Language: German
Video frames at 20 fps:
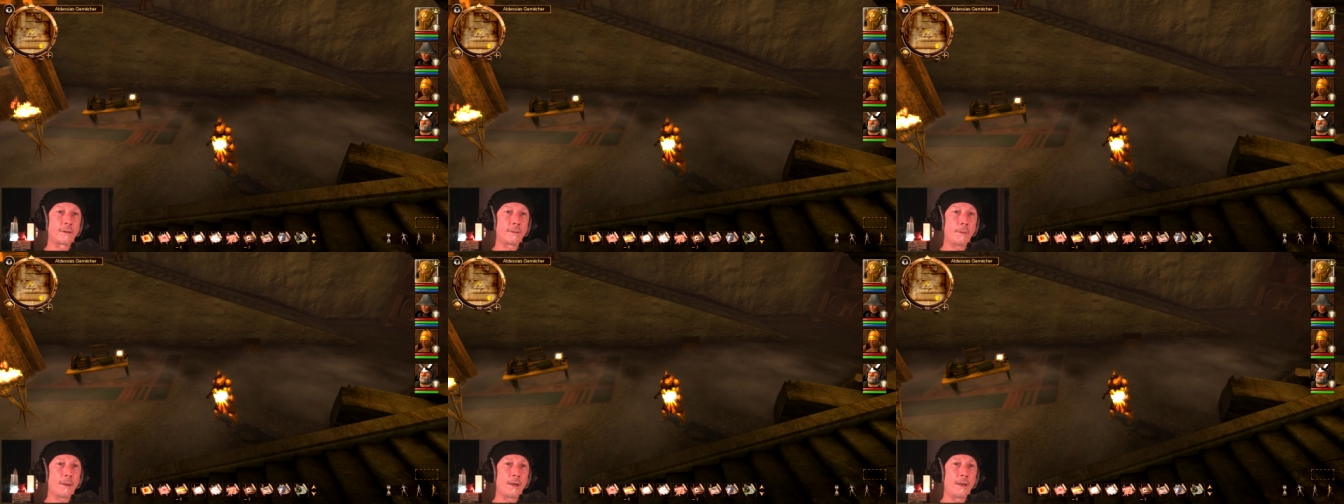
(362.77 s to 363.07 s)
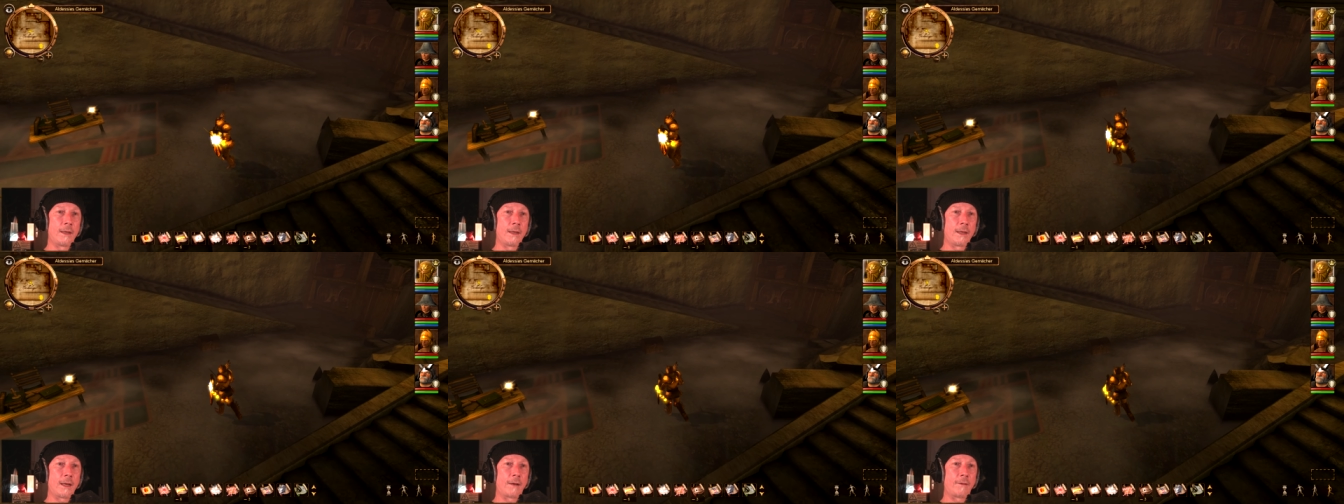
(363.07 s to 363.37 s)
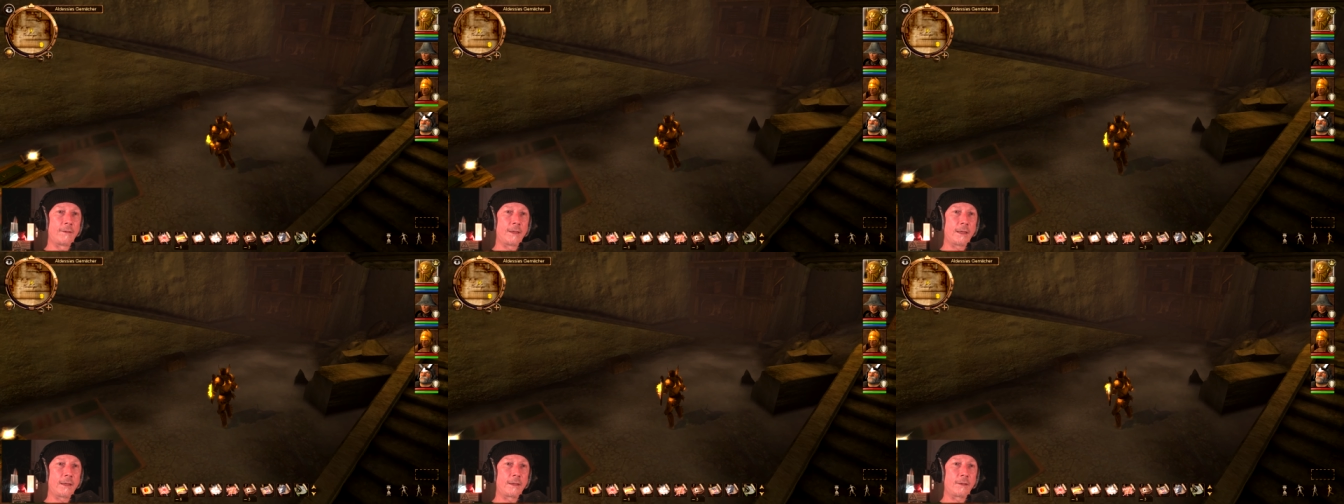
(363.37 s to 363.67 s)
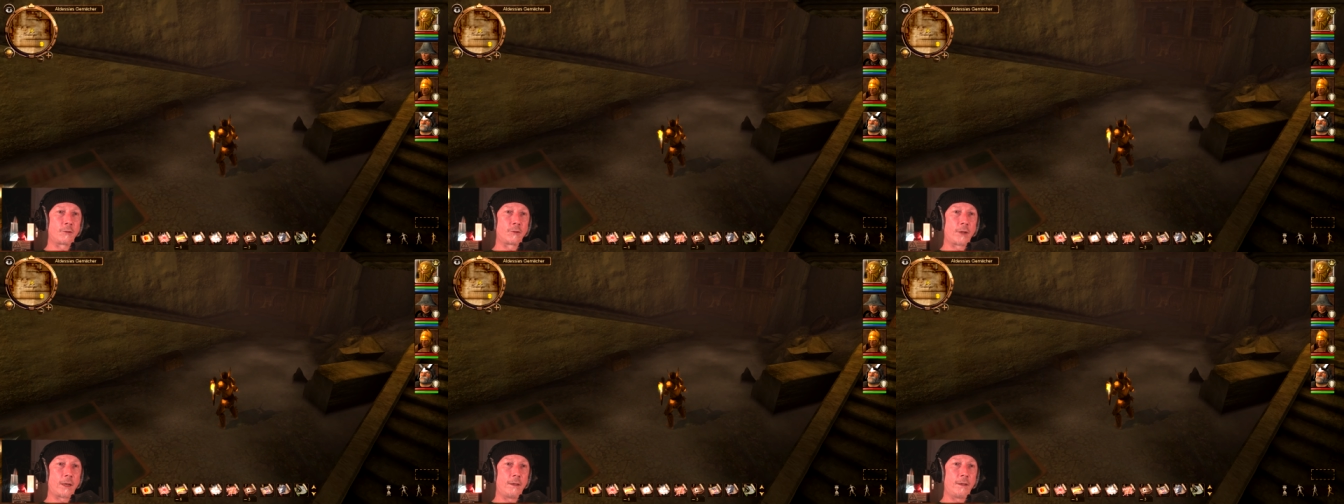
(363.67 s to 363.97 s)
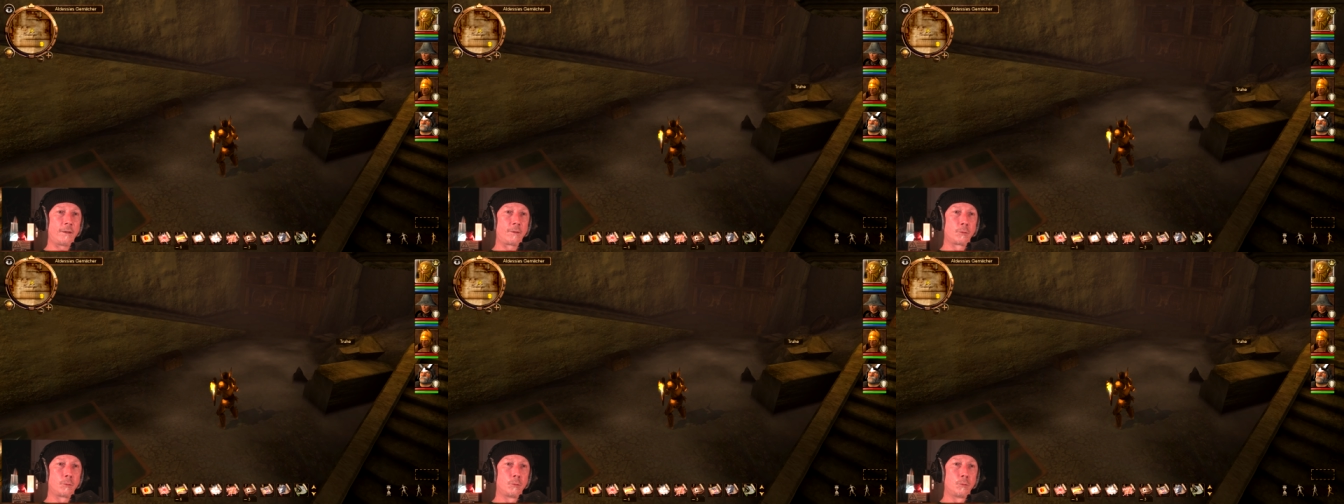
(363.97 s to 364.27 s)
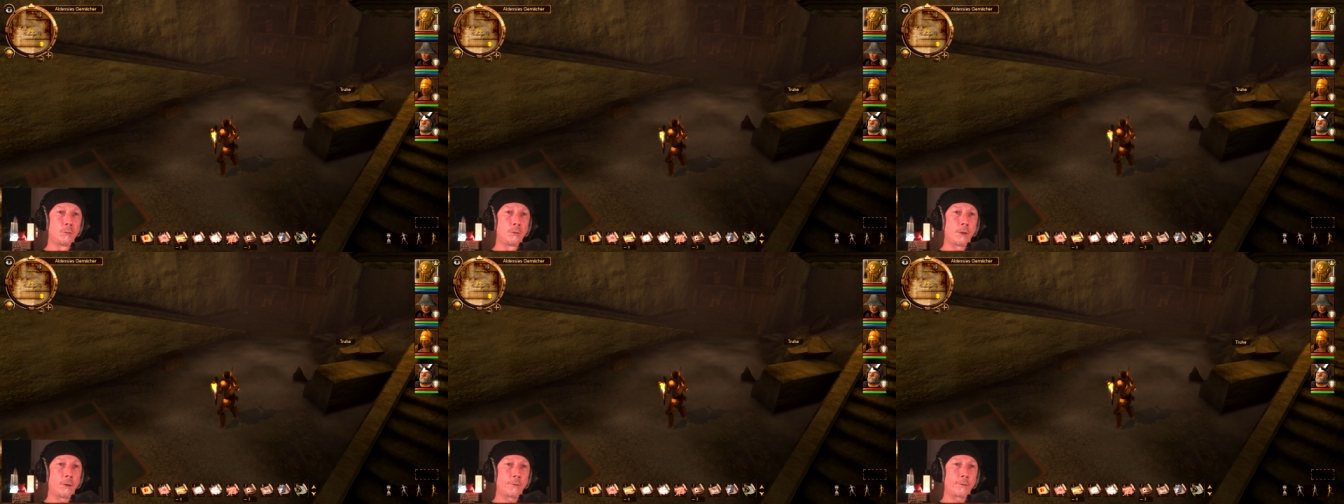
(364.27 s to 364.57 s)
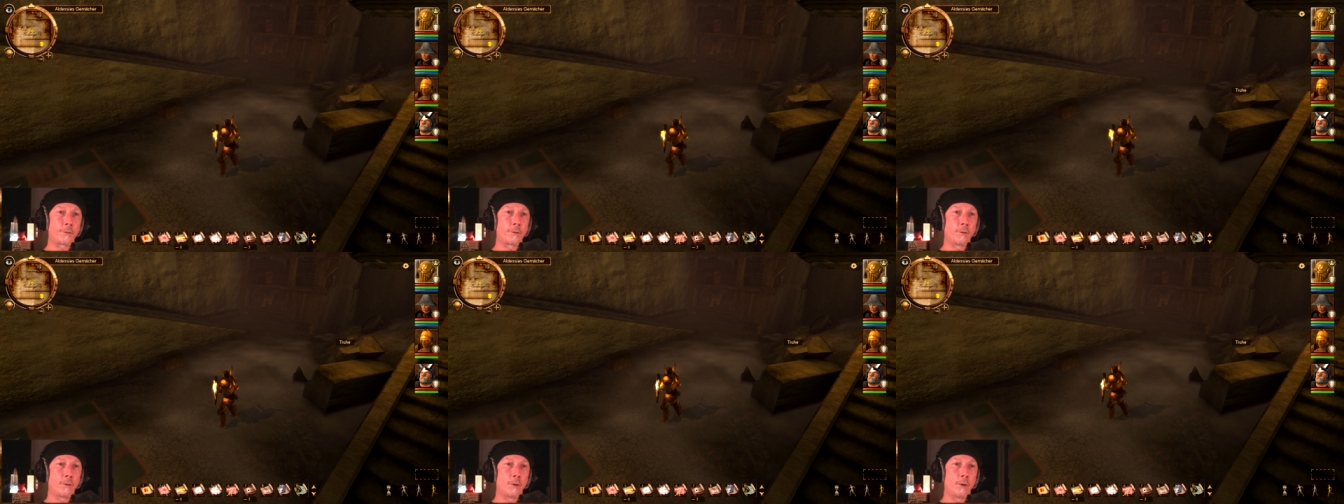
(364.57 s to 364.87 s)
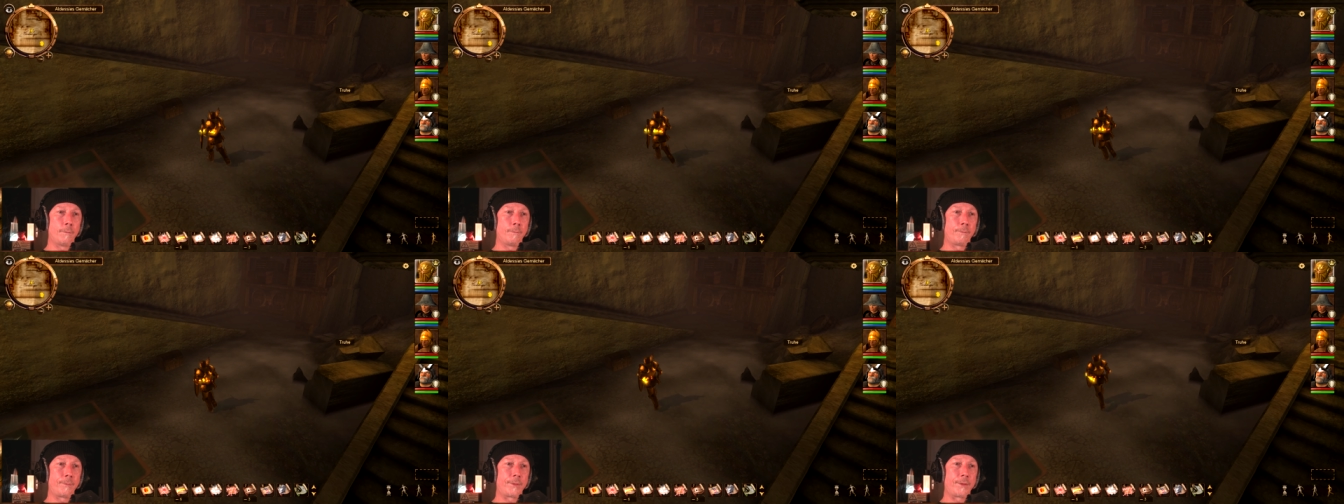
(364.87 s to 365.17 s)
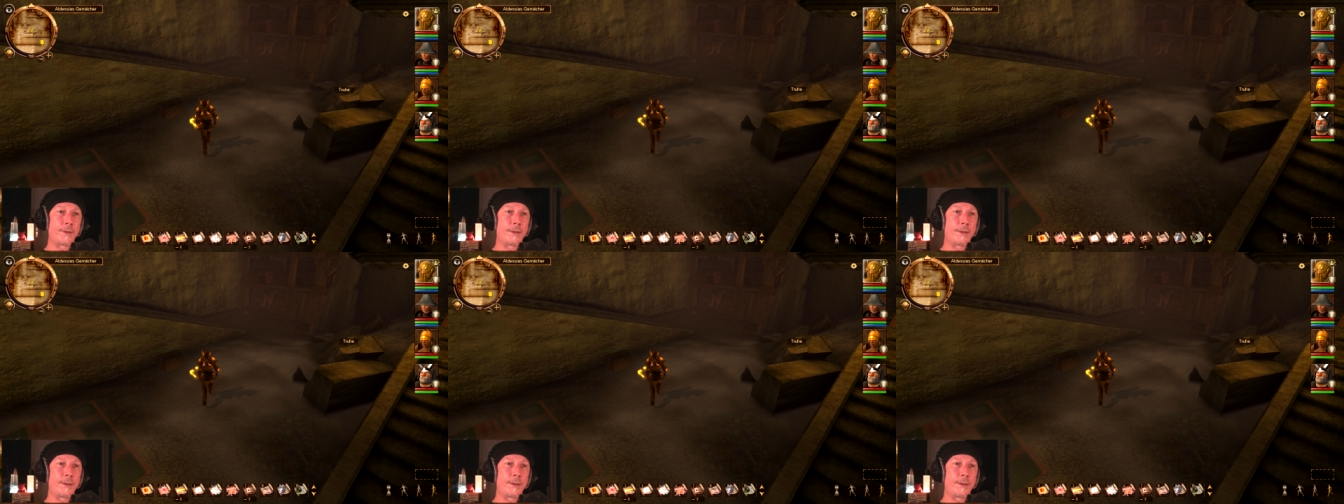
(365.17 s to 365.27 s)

sag mal, habe ich eigentlich schon alle Truhen ausgeräumt?